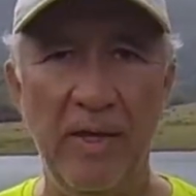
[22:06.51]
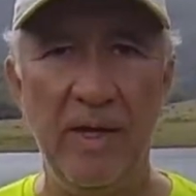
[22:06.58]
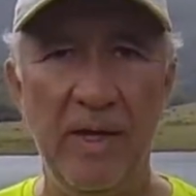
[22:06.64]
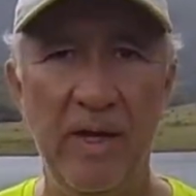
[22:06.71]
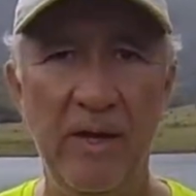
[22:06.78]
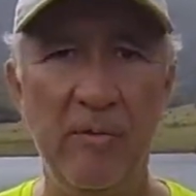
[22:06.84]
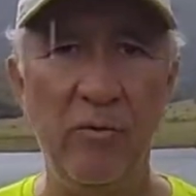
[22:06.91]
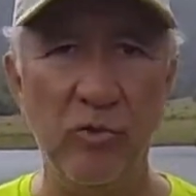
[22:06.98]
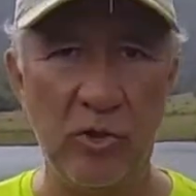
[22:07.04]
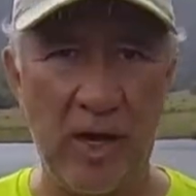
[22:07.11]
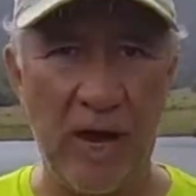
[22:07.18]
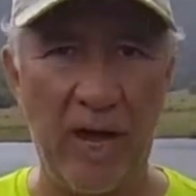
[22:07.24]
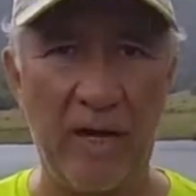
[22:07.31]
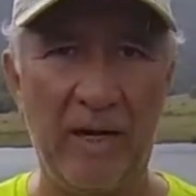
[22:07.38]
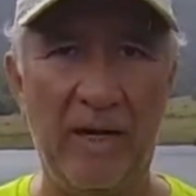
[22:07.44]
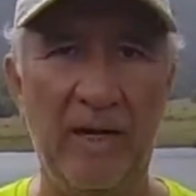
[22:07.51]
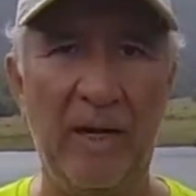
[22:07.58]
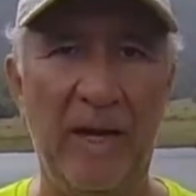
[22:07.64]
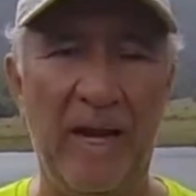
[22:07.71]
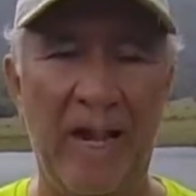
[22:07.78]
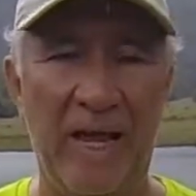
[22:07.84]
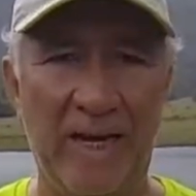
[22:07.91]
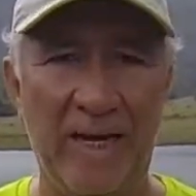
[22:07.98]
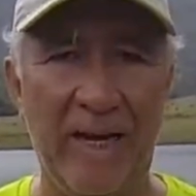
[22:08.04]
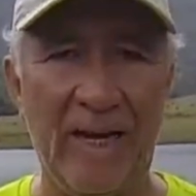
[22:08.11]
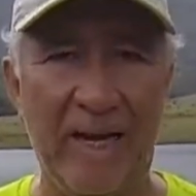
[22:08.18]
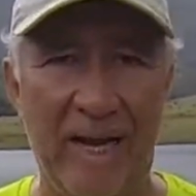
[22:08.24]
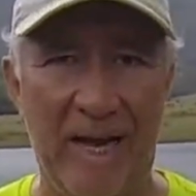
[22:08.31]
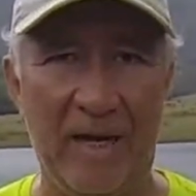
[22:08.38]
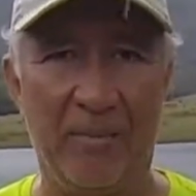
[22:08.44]
y buscar la gran
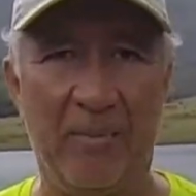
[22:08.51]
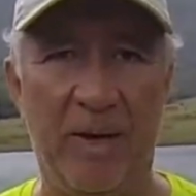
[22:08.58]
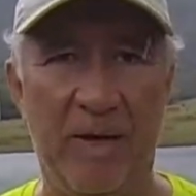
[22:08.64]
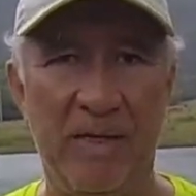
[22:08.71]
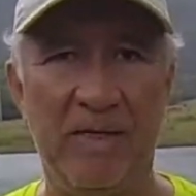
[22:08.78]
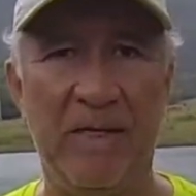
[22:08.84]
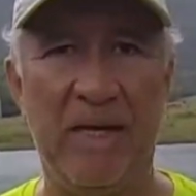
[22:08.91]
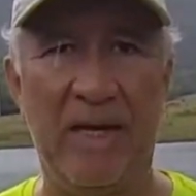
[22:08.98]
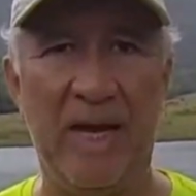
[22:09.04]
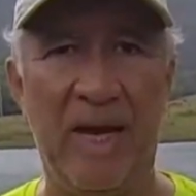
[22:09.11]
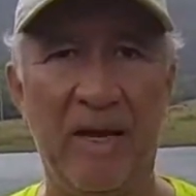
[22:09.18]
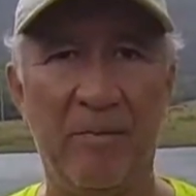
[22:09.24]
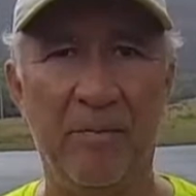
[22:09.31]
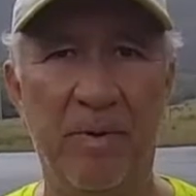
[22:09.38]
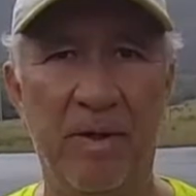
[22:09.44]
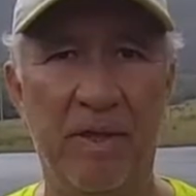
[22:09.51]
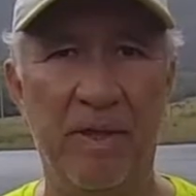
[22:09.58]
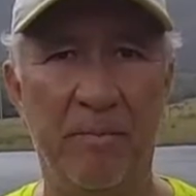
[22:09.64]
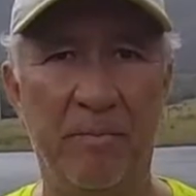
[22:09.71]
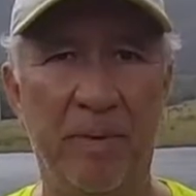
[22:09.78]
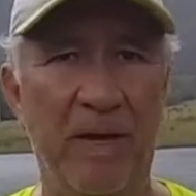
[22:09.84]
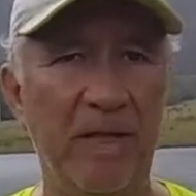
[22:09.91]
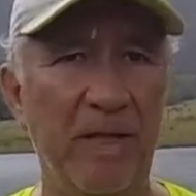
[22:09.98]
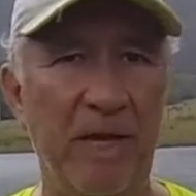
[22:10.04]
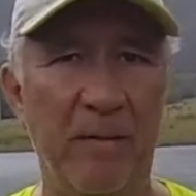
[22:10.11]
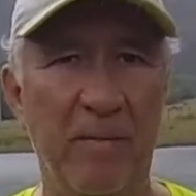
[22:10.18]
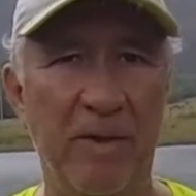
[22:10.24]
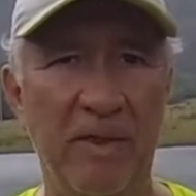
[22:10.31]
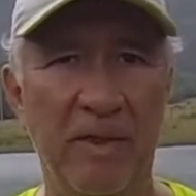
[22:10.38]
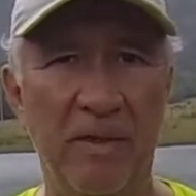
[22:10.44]
carpa, esa carpa de
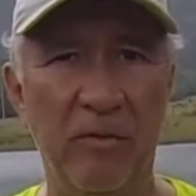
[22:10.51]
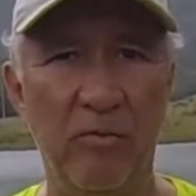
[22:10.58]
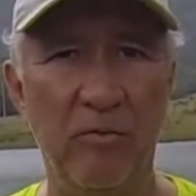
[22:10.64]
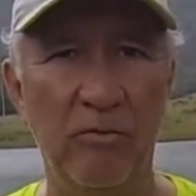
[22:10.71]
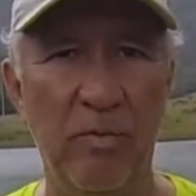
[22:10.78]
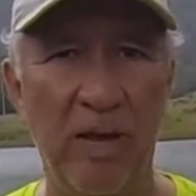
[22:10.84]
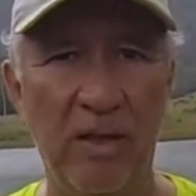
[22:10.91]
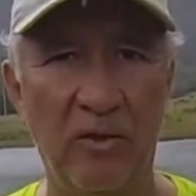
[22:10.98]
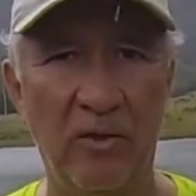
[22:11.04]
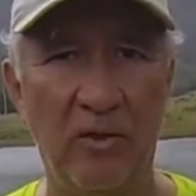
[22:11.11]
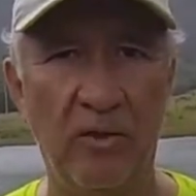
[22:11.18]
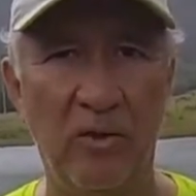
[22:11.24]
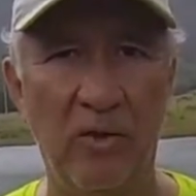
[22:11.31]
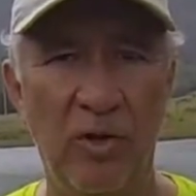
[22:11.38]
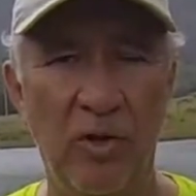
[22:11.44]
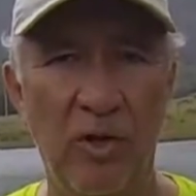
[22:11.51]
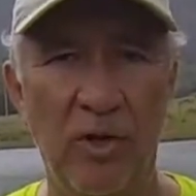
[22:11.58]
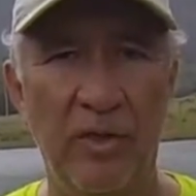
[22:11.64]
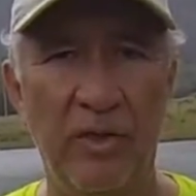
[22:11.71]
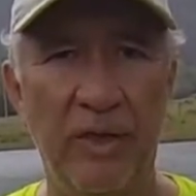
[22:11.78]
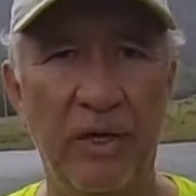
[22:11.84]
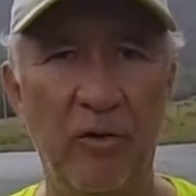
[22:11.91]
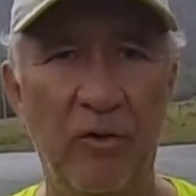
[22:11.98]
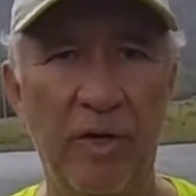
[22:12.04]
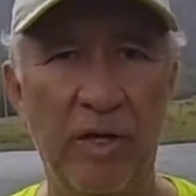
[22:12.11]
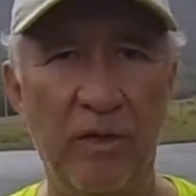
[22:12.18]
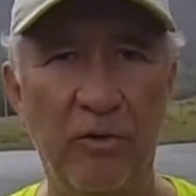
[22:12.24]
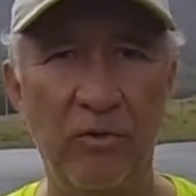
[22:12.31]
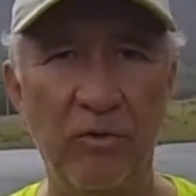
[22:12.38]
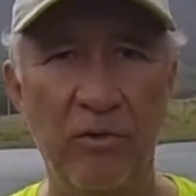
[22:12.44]
prácticamente un metro de
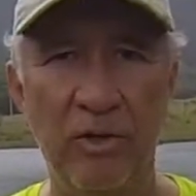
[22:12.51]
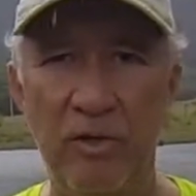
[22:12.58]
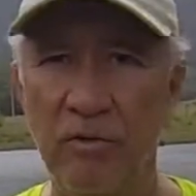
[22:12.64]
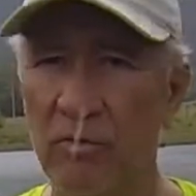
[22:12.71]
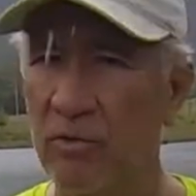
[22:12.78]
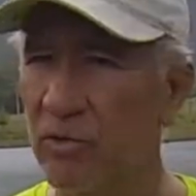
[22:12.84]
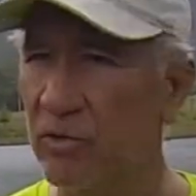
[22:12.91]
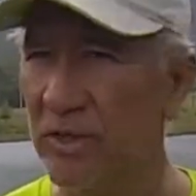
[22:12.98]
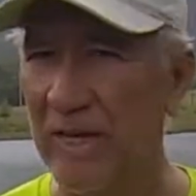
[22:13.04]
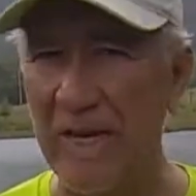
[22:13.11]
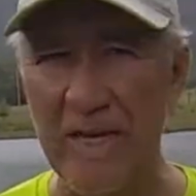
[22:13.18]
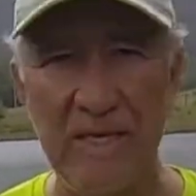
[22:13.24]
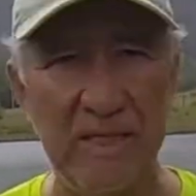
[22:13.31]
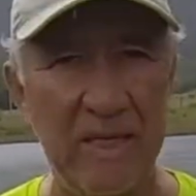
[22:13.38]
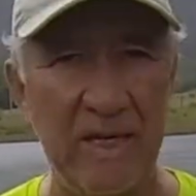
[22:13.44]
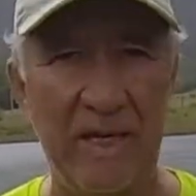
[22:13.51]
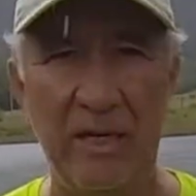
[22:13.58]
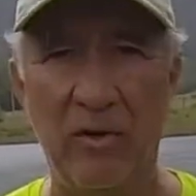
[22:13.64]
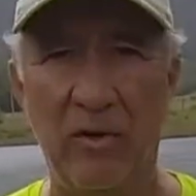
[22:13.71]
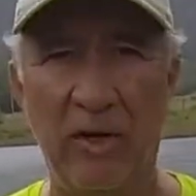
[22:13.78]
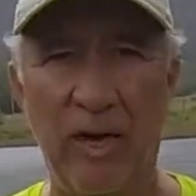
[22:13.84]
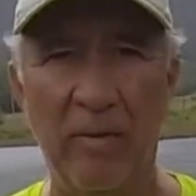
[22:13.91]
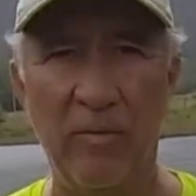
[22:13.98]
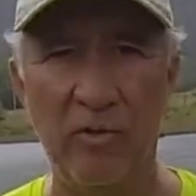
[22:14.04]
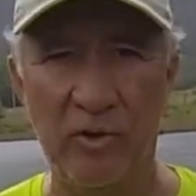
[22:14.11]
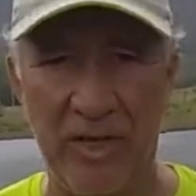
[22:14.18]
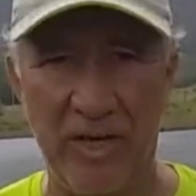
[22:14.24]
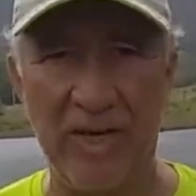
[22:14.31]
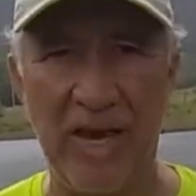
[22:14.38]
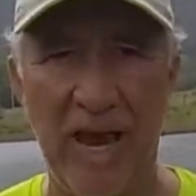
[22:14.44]
longitud y unos 15 kilogramos
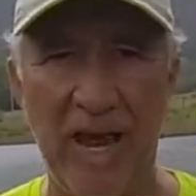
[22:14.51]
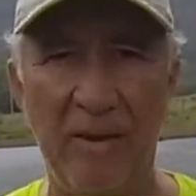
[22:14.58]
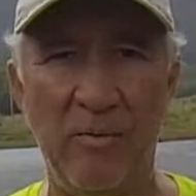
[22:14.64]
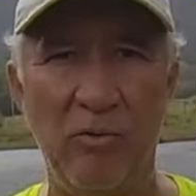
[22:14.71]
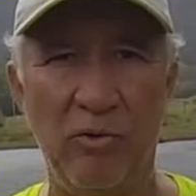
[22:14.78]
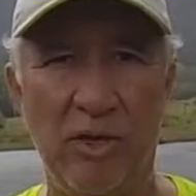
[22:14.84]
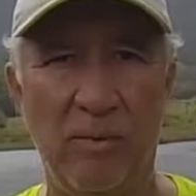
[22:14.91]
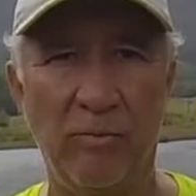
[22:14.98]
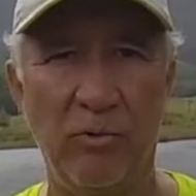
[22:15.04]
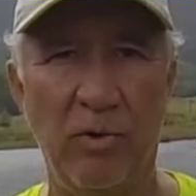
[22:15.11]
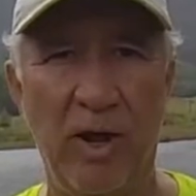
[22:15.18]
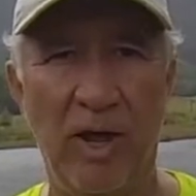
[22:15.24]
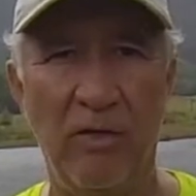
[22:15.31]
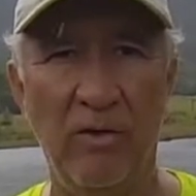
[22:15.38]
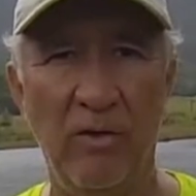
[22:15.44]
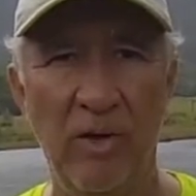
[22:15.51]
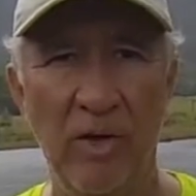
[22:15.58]
que ya hemos capturado,